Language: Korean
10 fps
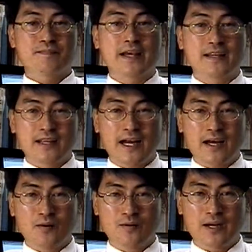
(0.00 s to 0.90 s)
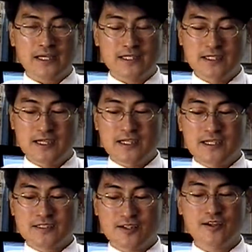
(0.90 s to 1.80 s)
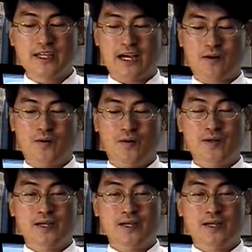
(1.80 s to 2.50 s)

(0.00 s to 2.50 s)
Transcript: 벡타 공간을 정의하고